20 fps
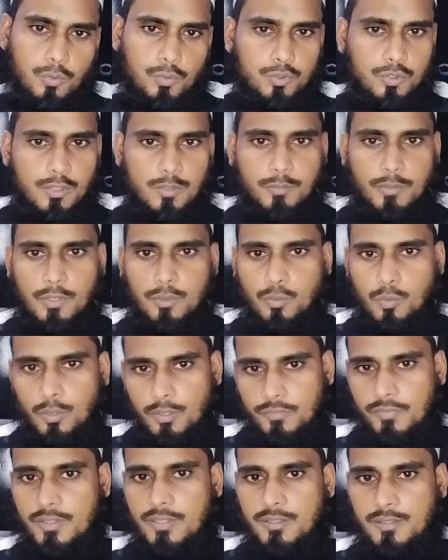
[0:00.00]
गसल पर कोई
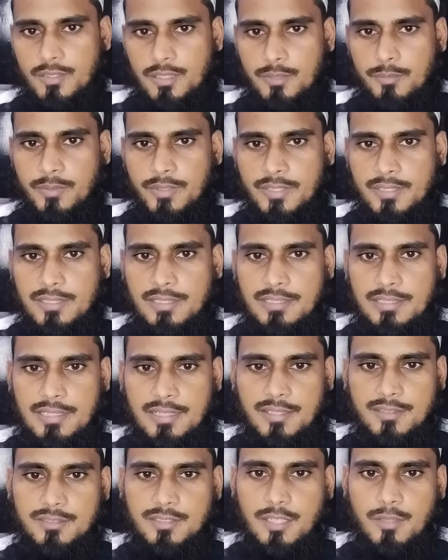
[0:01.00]
फ़र्क नहीं पड़ेगा
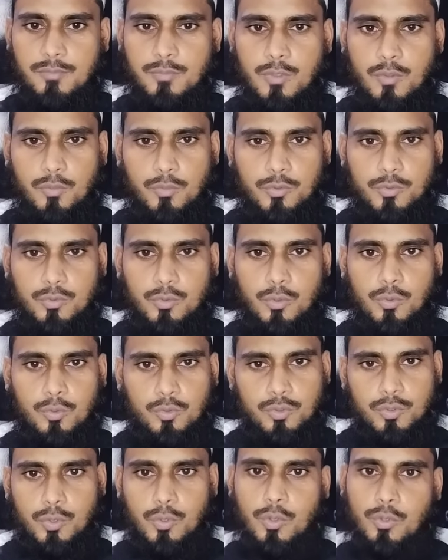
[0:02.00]
लिहाजा आपका वज़ू और
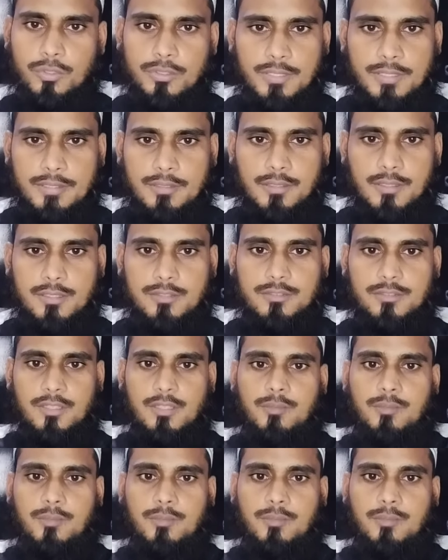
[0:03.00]
गसल हो जाएगा असल